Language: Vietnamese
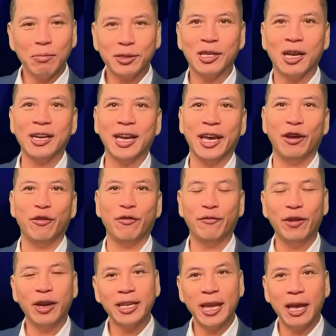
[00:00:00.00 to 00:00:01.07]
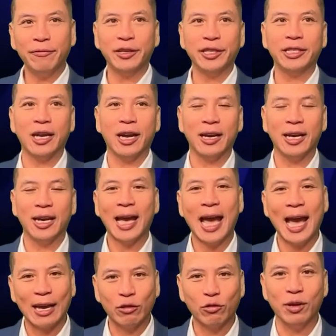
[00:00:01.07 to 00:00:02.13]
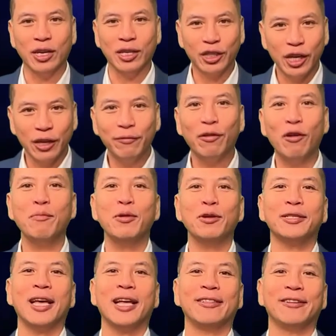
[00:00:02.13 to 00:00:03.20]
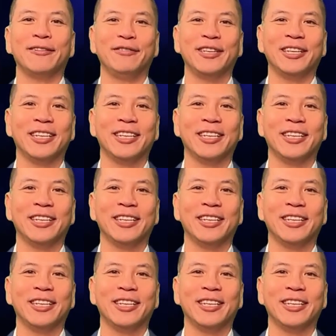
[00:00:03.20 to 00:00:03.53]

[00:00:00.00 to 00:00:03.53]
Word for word: sợ nghèo với David Trần hàng tuần trên phố Bosa TV.